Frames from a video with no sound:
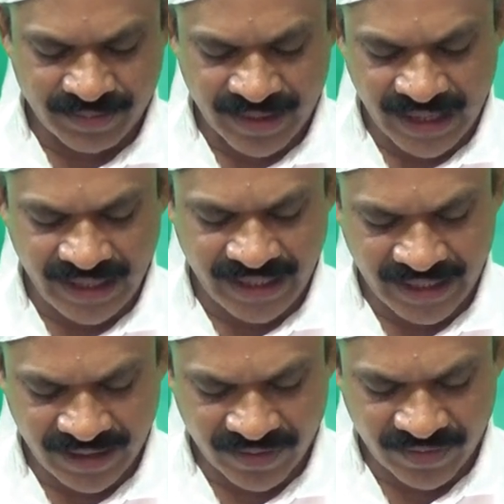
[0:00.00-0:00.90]
மல்லி
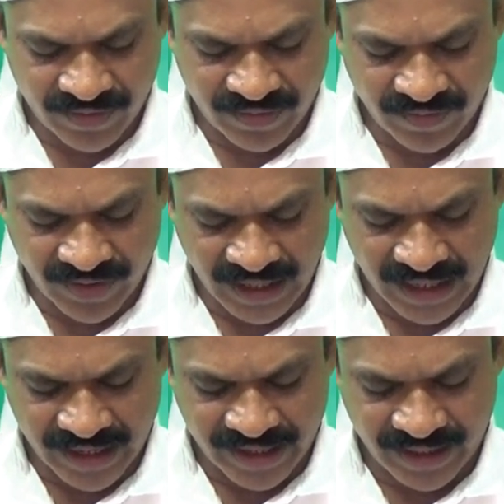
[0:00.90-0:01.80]

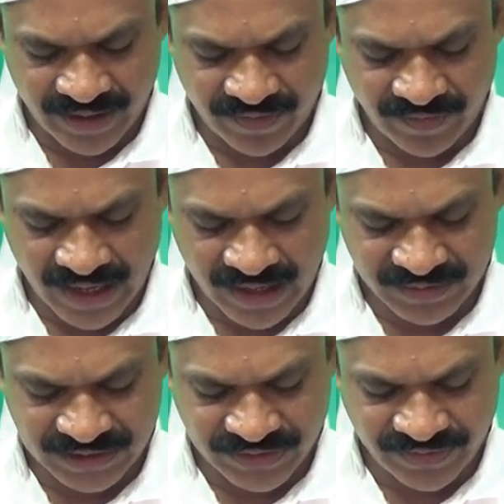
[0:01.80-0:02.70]
வல்லாரை
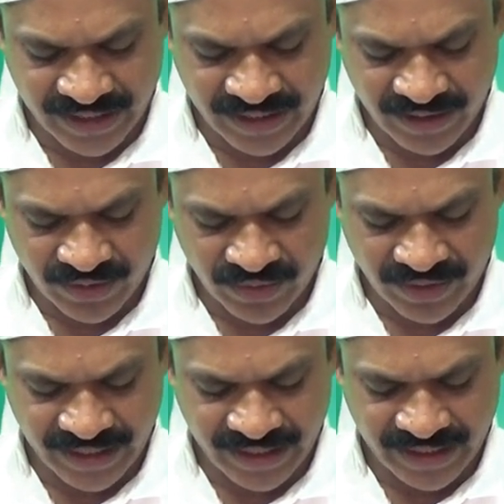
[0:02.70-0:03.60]
விளாமிச்சி வேர்
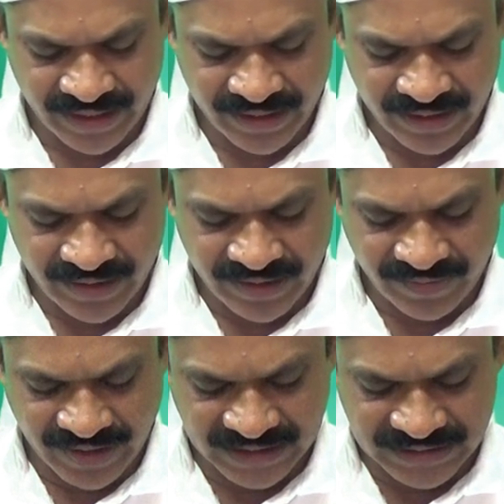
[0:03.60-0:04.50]
கூகை நீர்
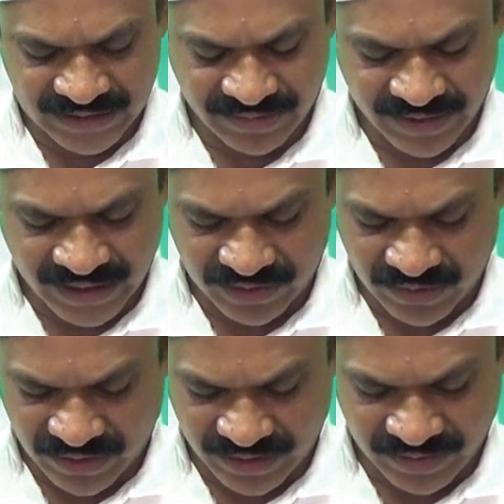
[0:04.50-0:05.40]
வெளிச்சி
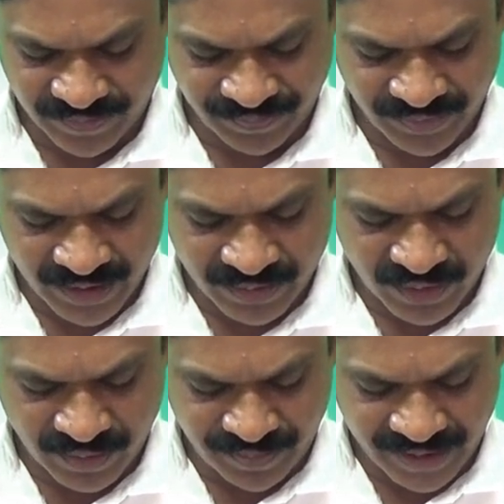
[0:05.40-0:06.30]
மரத்தோடு
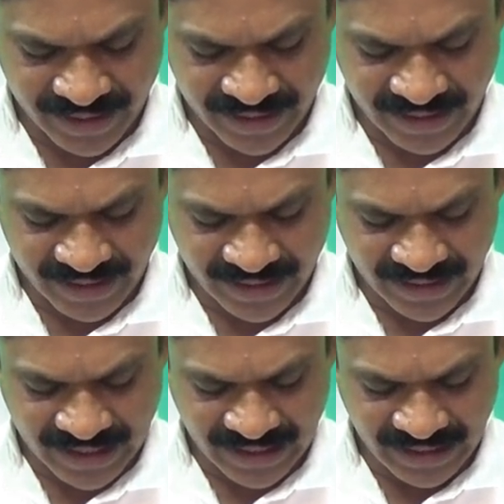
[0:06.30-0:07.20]
முப்பிரண்டை
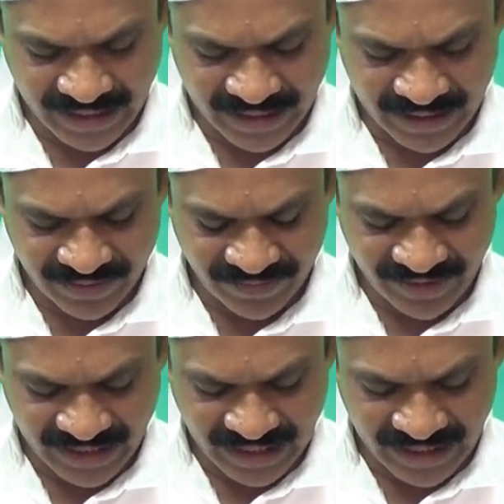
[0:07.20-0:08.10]
கள்ளி
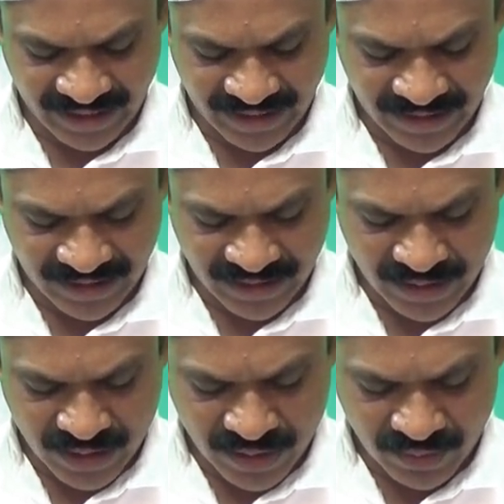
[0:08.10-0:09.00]
வீலி
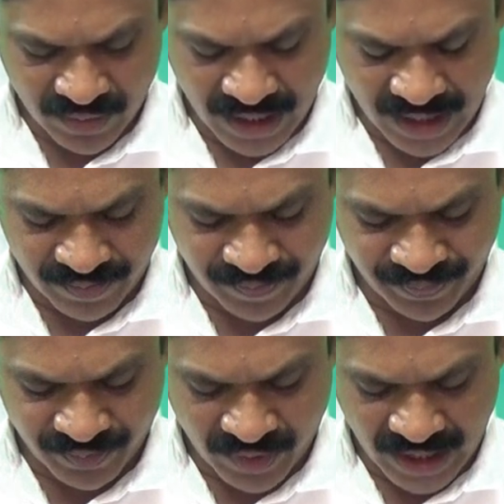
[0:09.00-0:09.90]
முலாம்
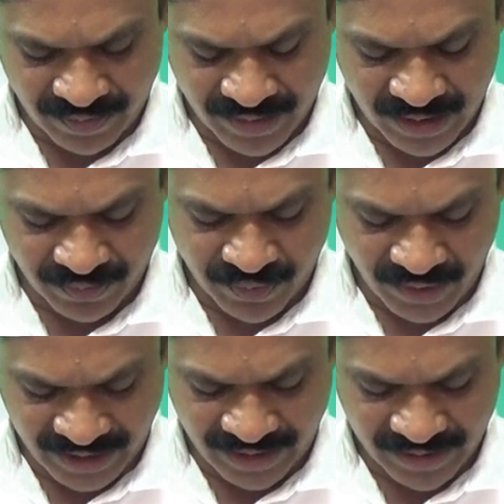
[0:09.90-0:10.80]
முலாம்பழம்
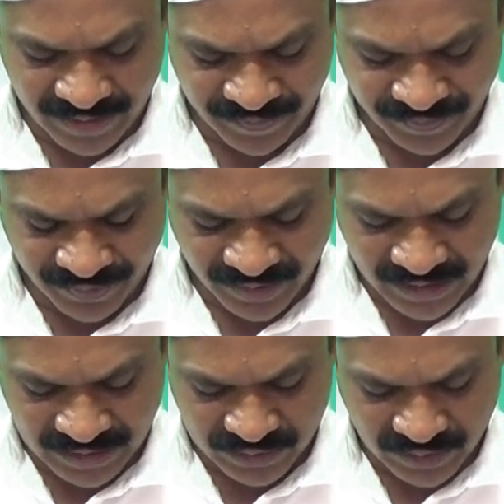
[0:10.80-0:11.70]
புளி
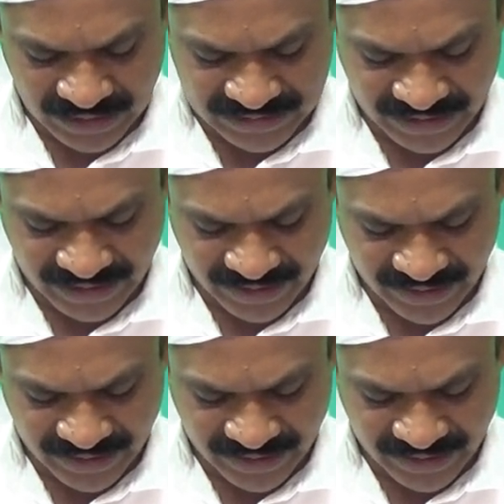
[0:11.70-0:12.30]
துளசி